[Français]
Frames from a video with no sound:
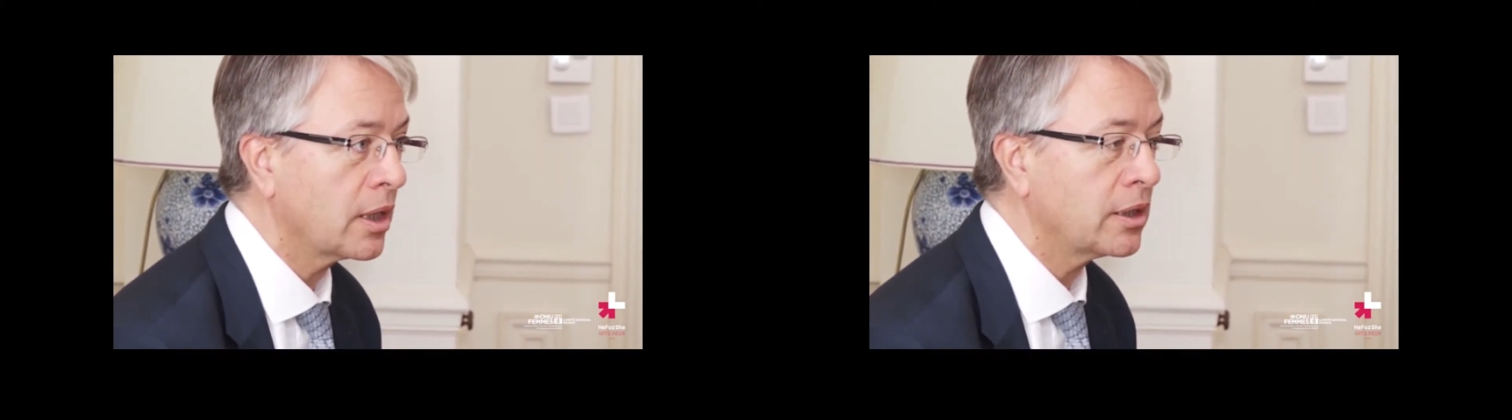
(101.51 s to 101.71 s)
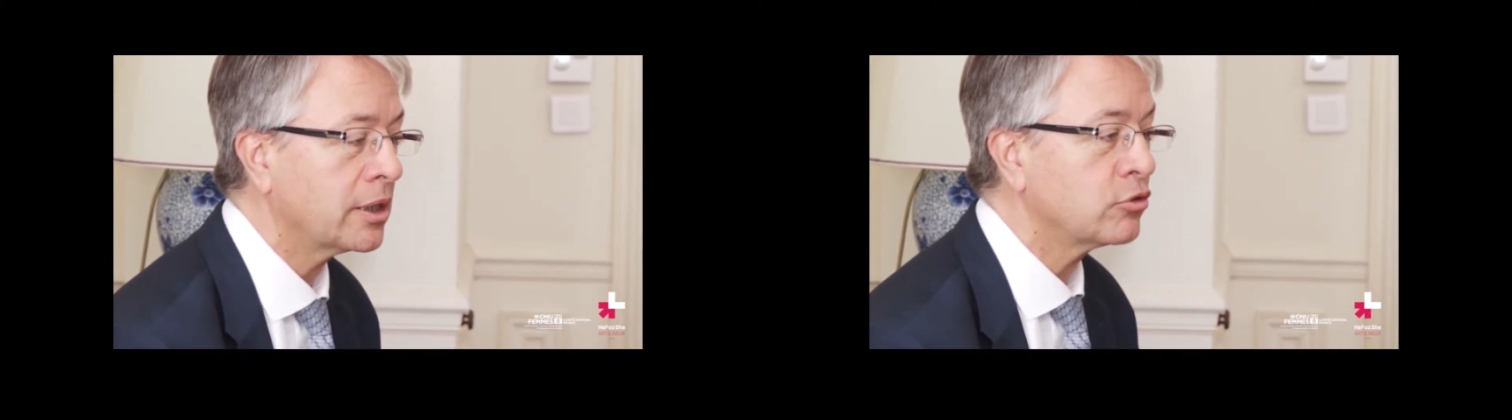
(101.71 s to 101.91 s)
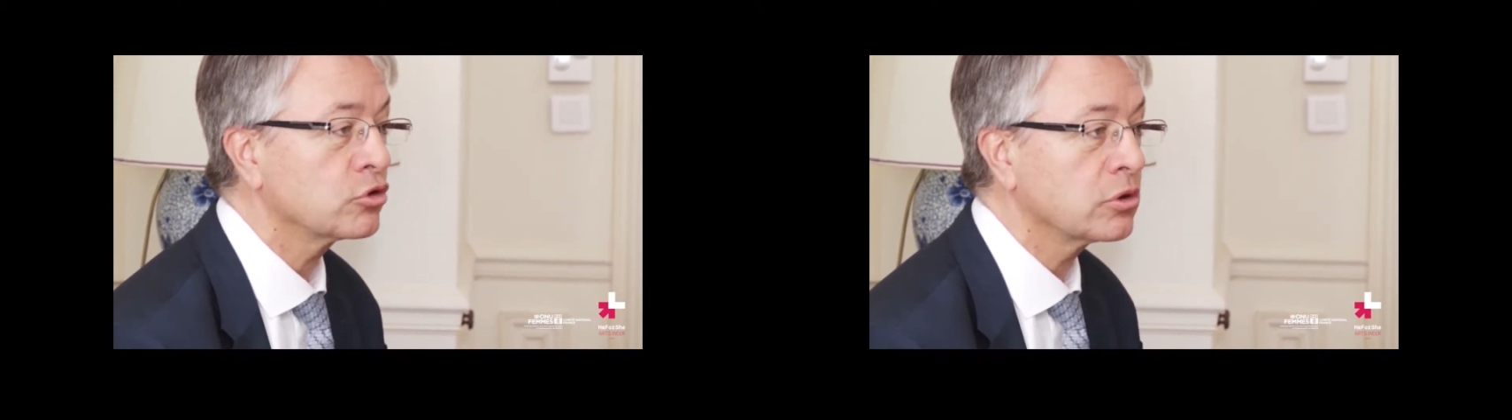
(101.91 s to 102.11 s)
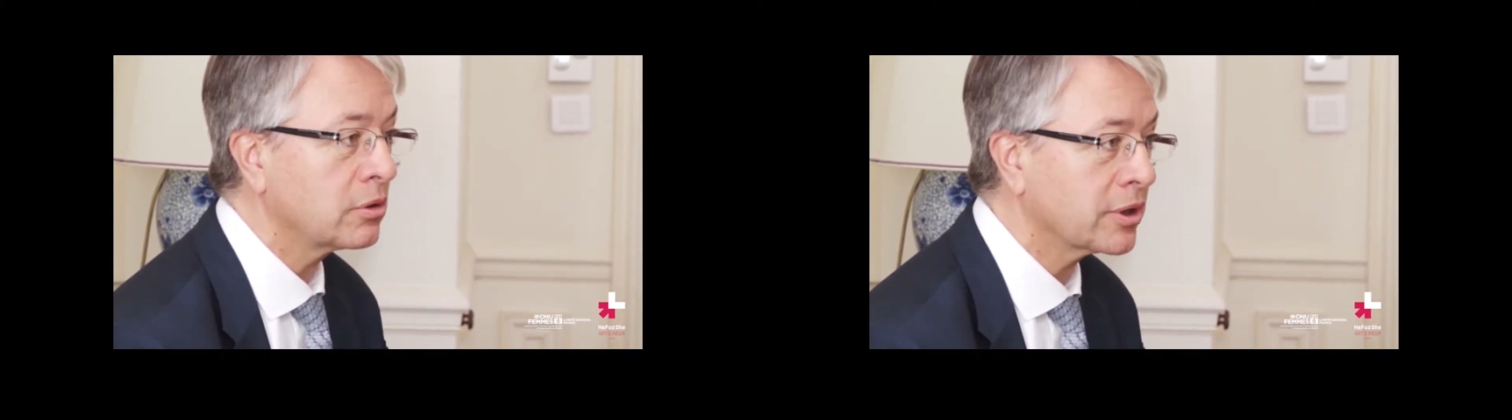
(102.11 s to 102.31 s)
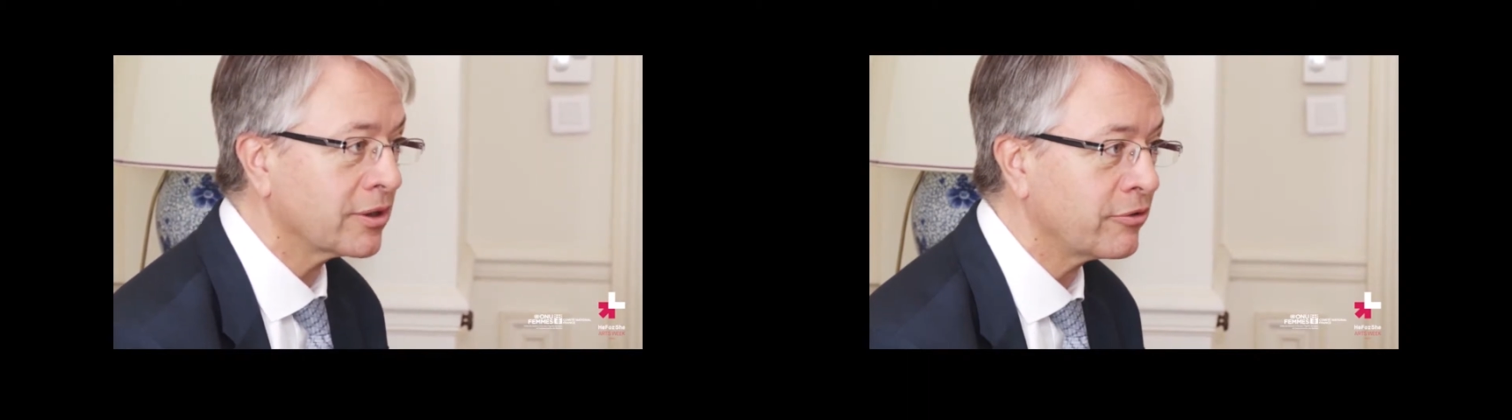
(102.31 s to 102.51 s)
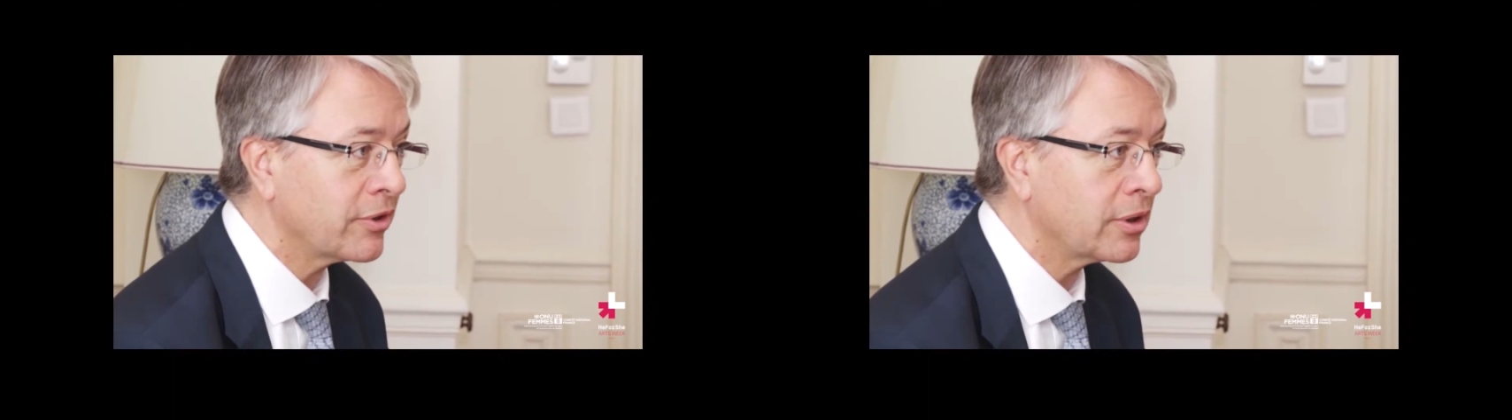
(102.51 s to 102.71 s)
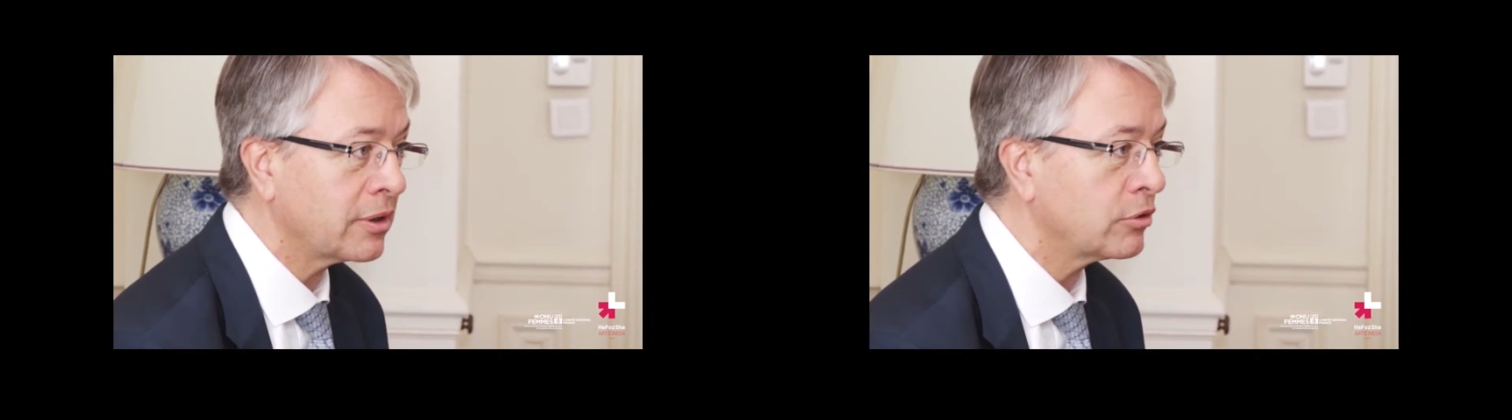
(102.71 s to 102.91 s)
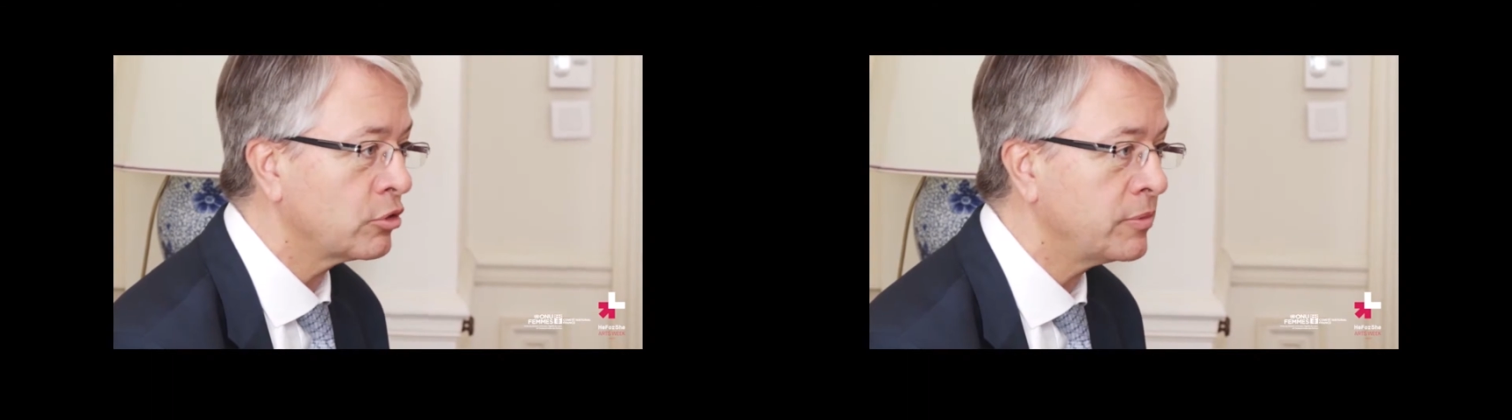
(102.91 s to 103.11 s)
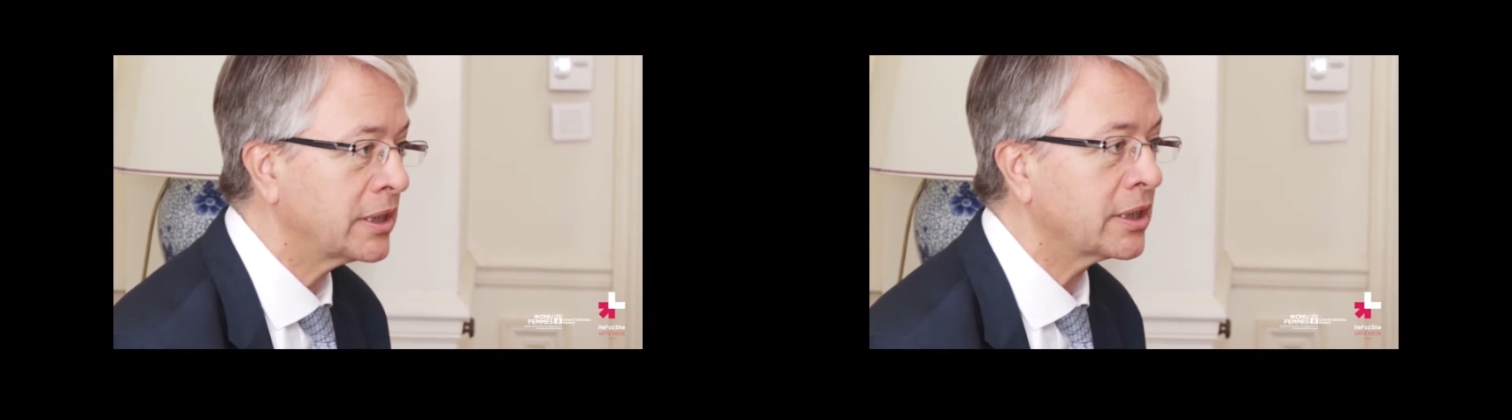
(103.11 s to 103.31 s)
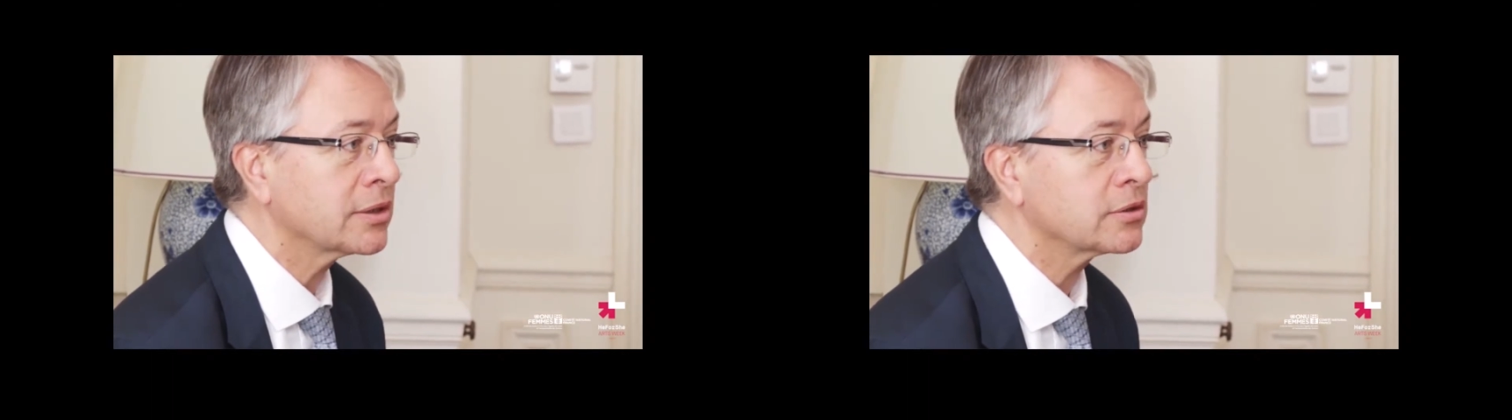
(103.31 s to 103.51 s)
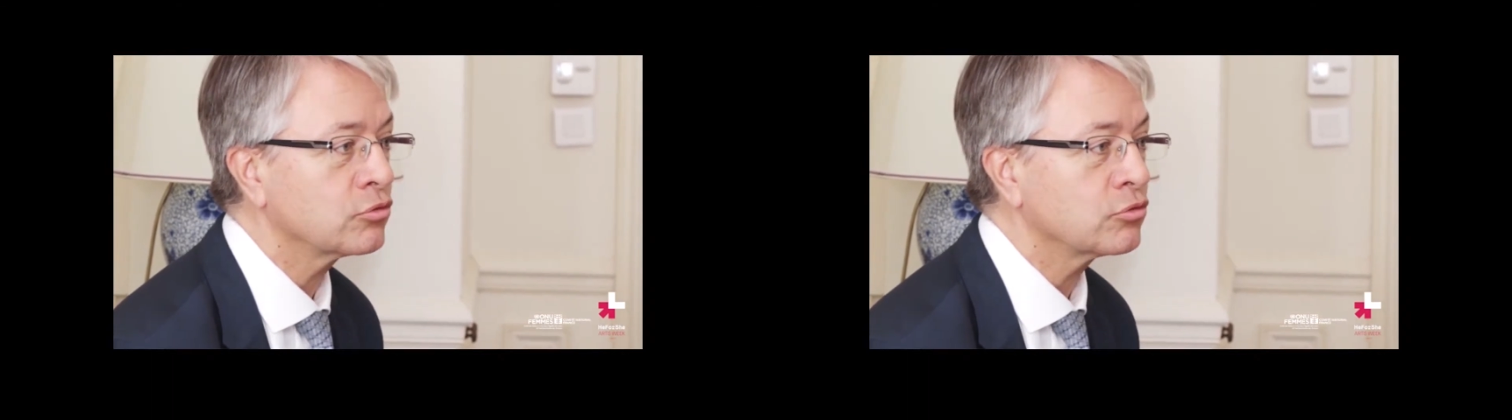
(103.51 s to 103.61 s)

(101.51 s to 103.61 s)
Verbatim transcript: il y a deux ans, en, 80, en 2015,